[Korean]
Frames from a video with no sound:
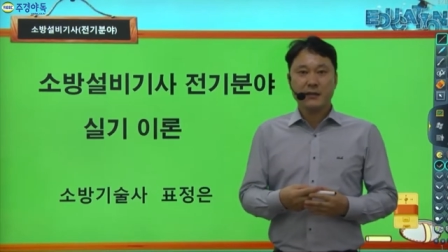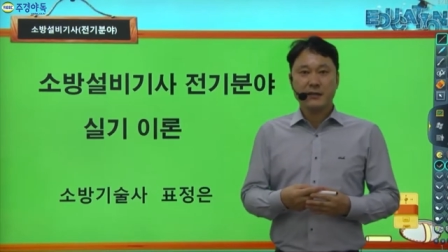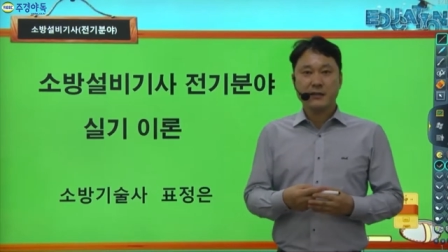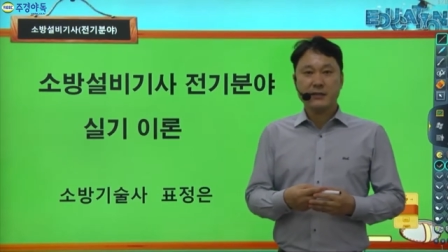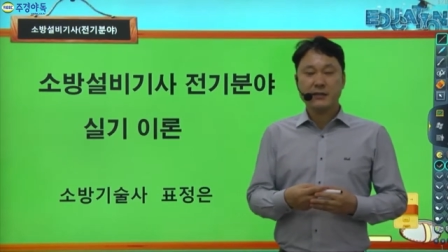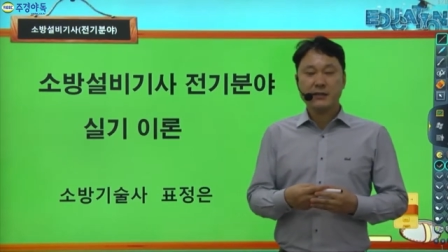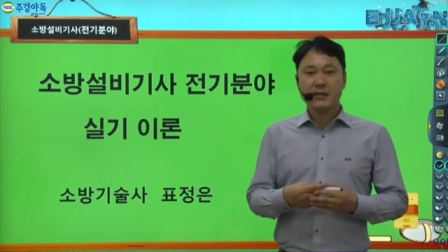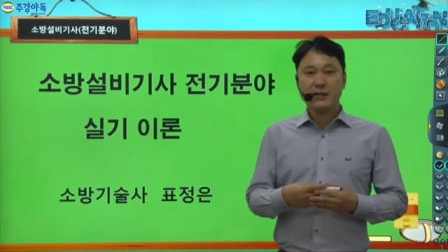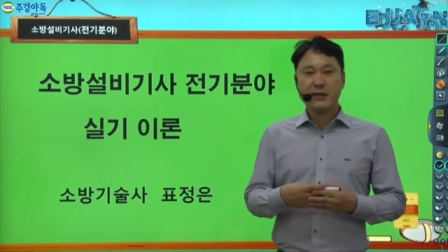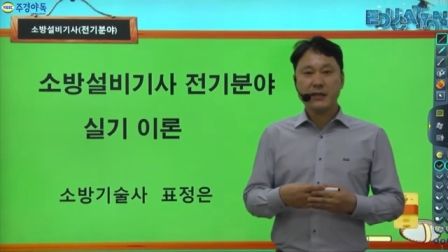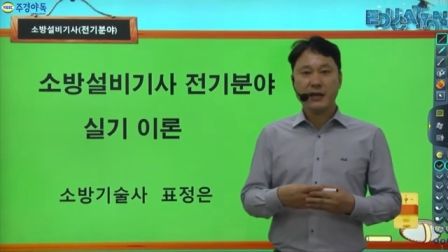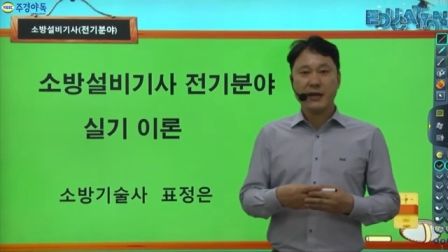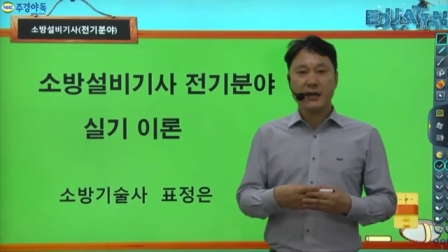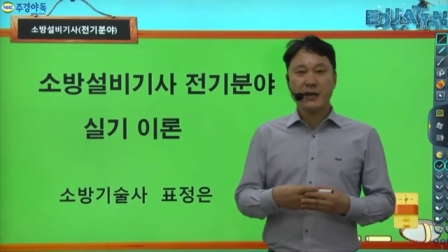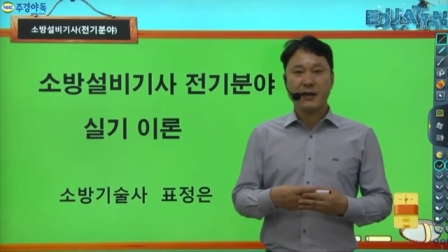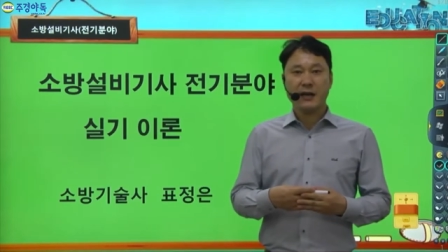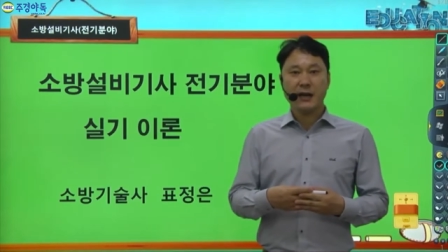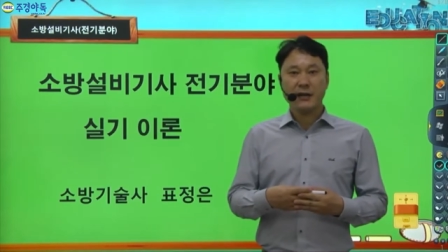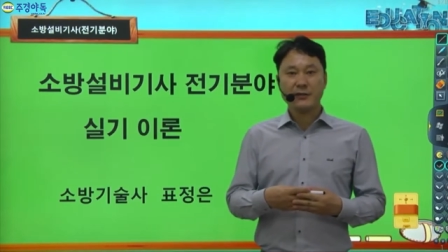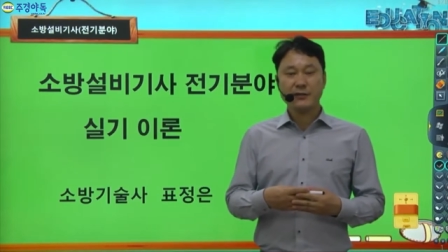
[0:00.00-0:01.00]
이 실기가
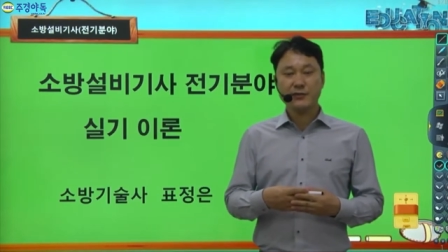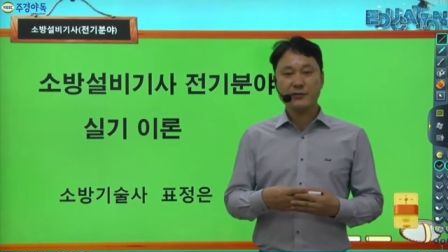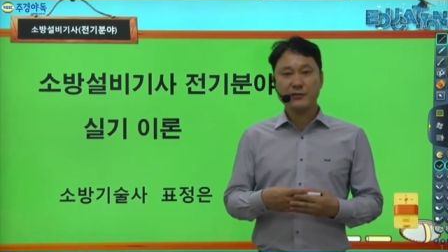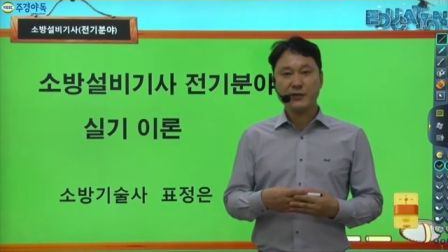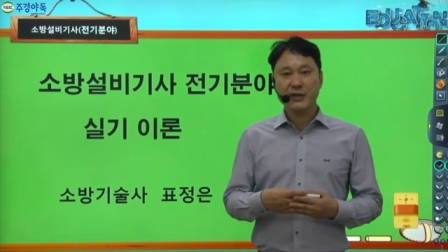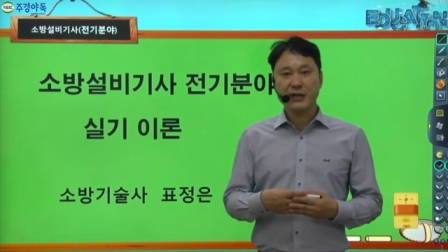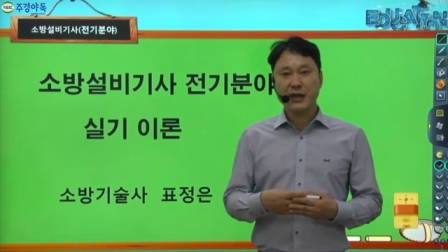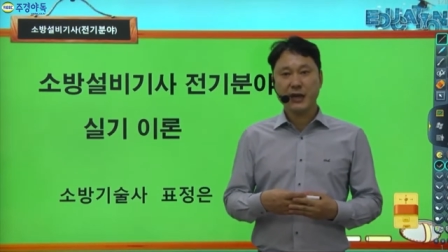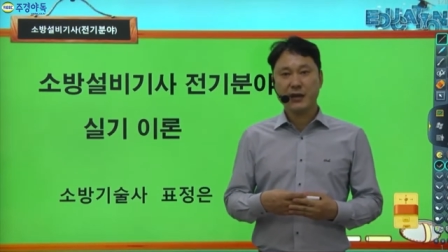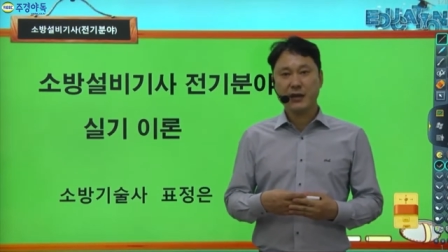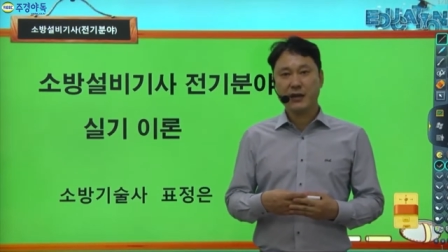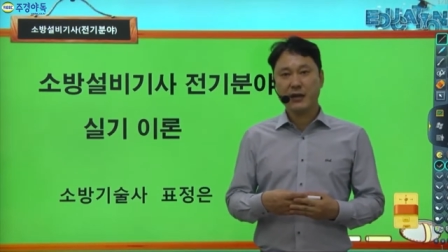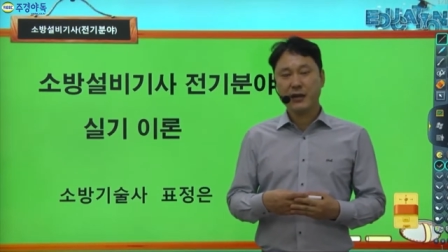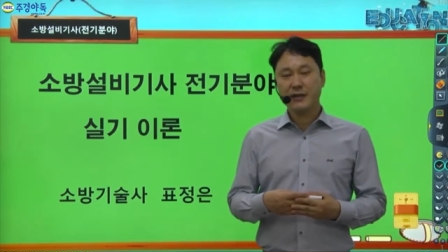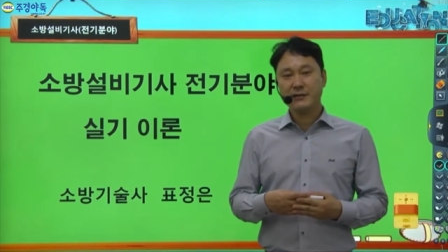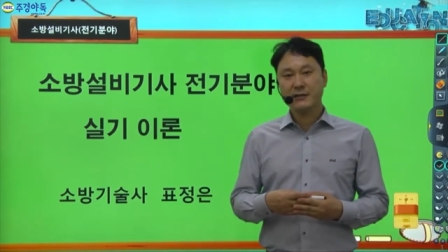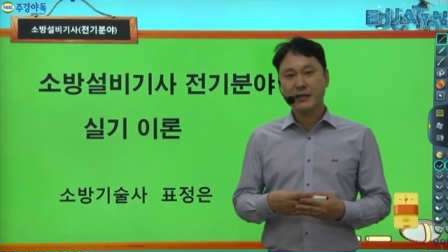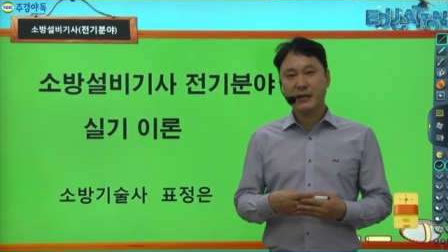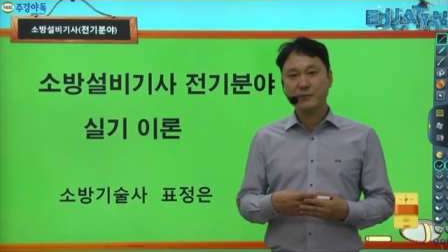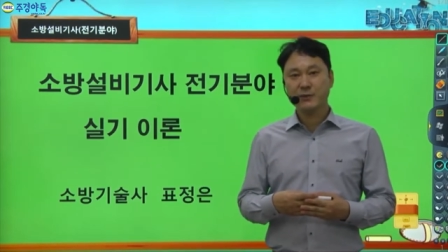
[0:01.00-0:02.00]
합격률이 약
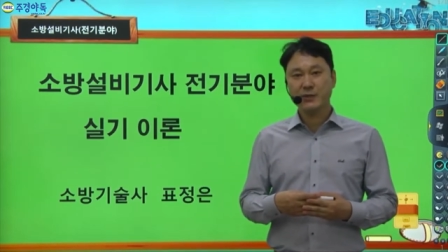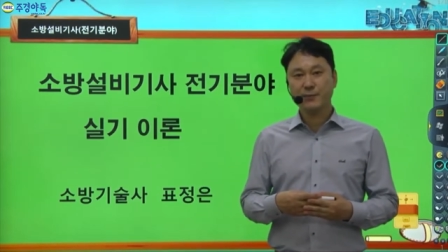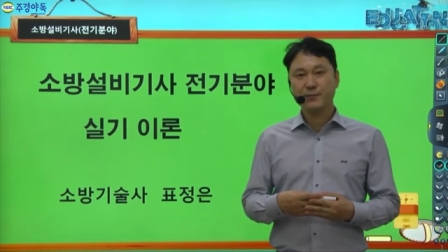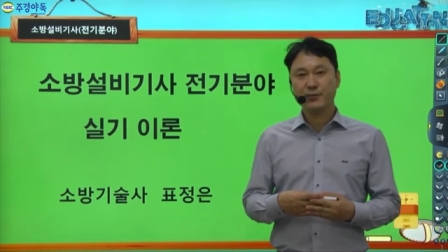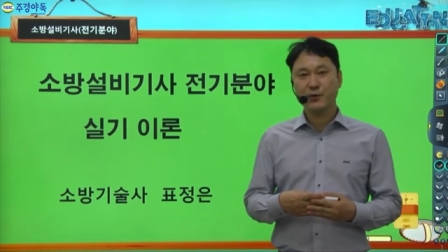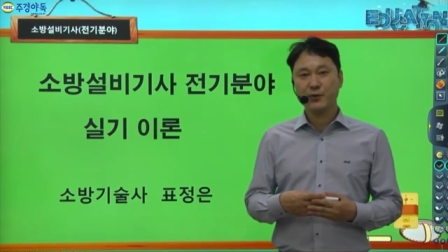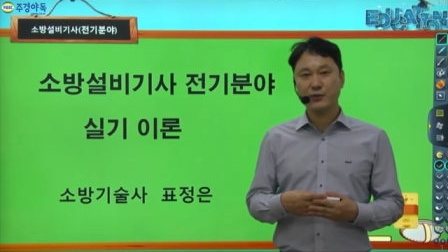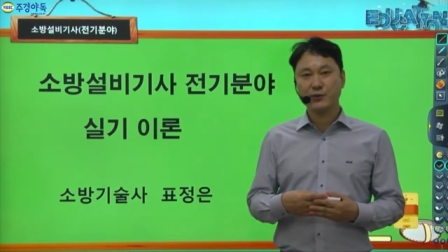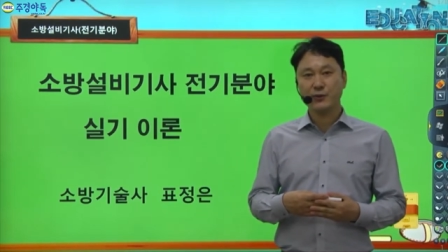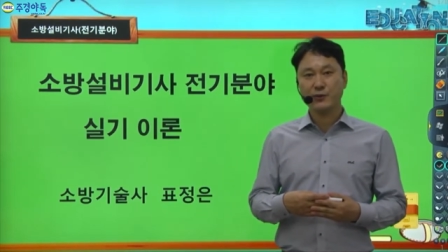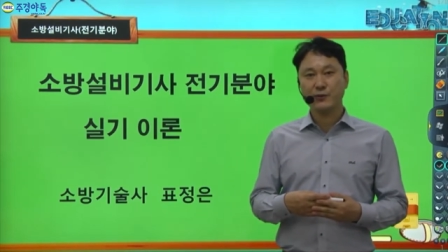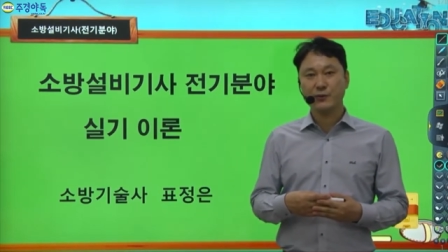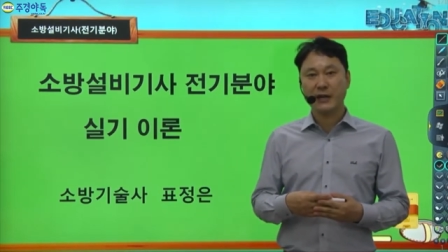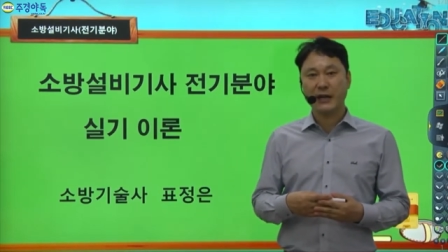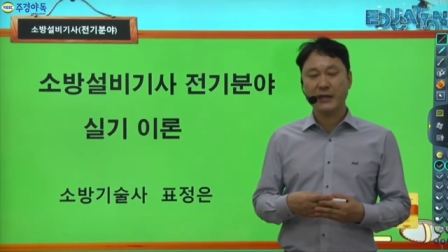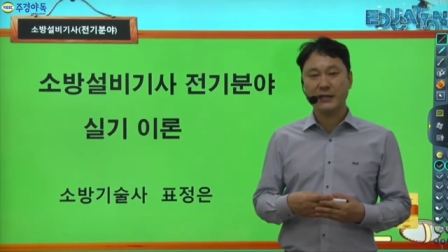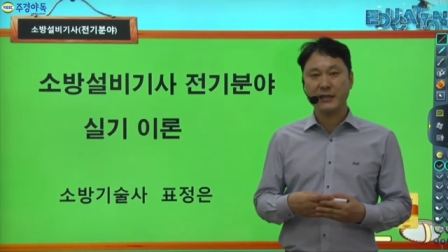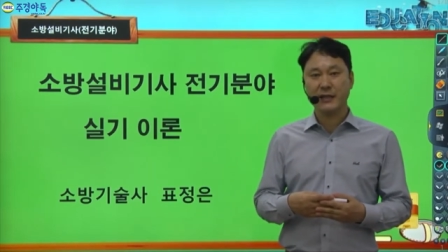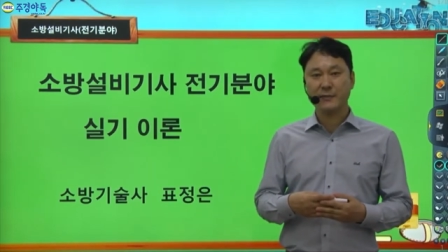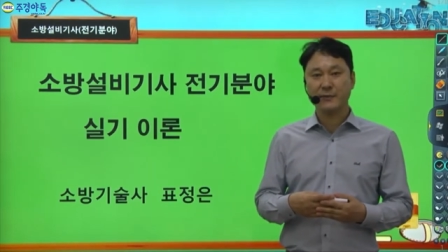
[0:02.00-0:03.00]
한 30% 정도
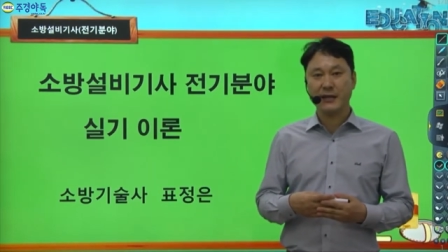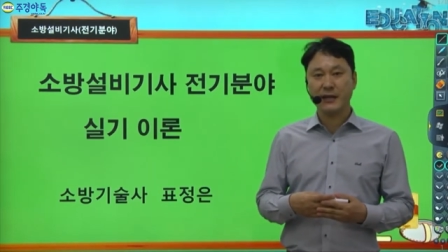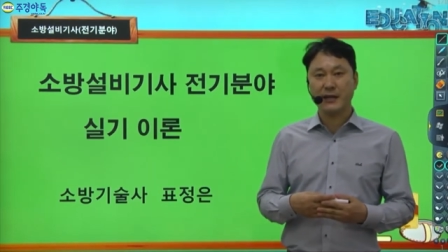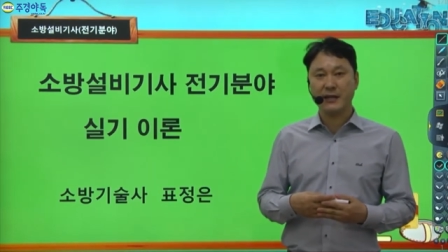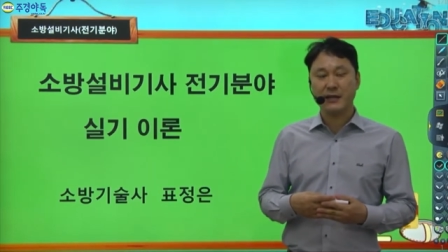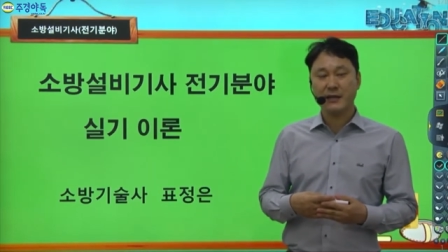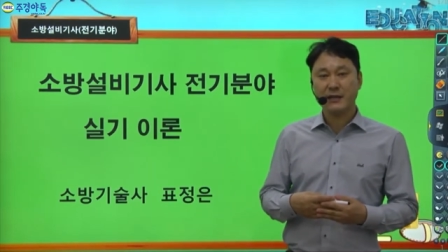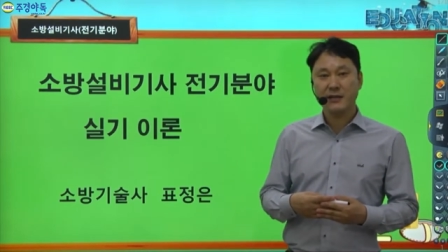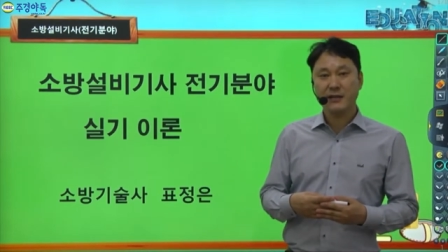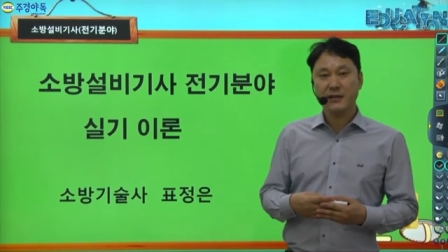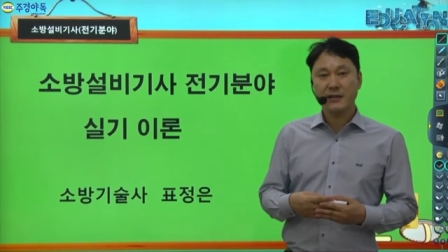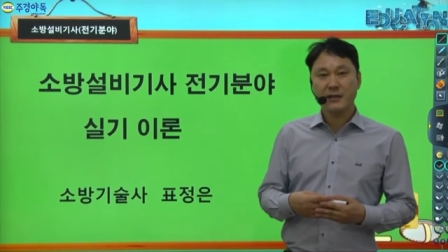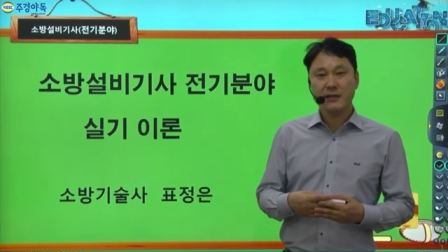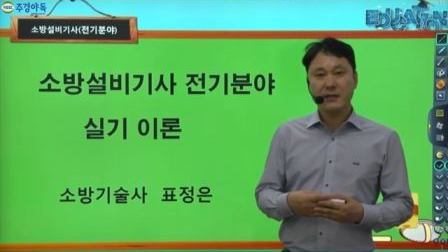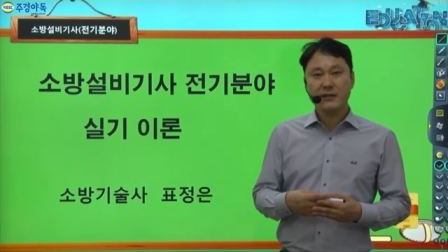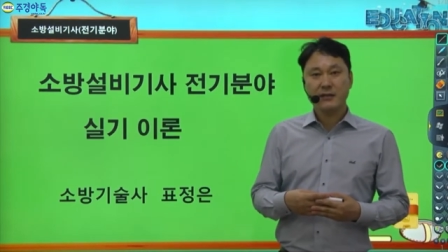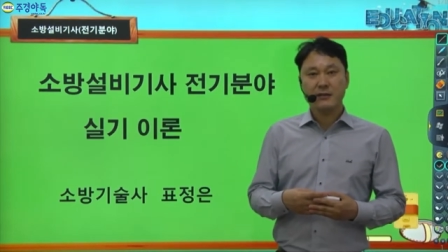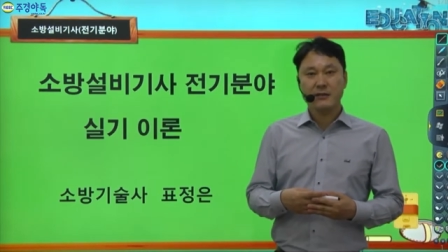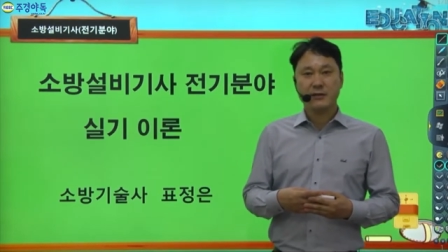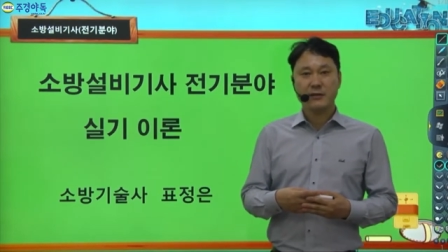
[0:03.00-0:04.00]
되기 때문에
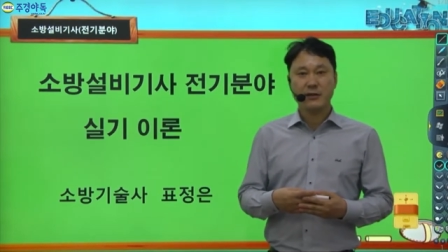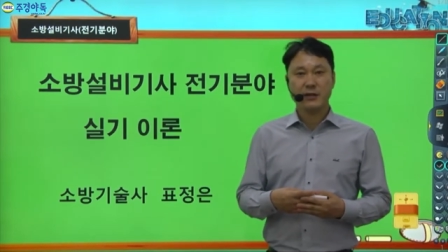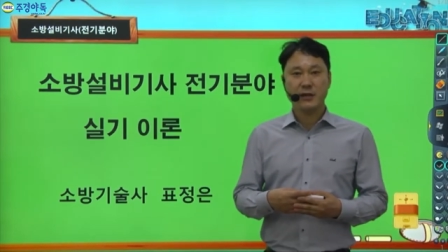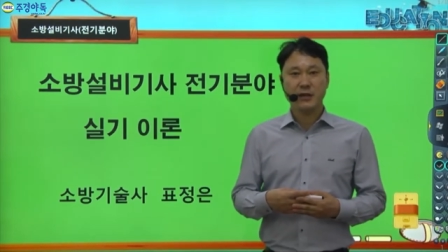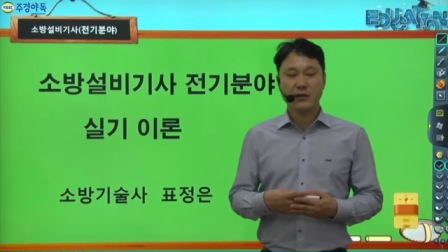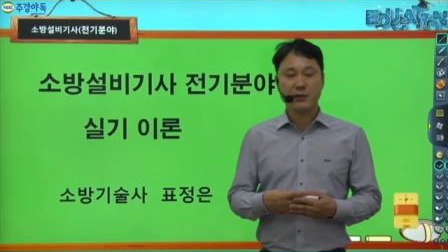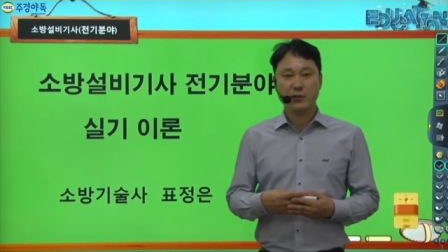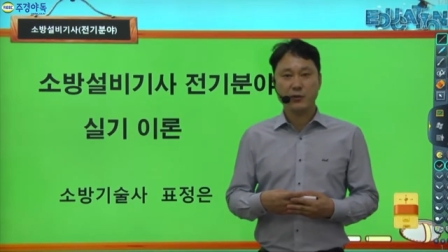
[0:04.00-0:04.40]
그렇게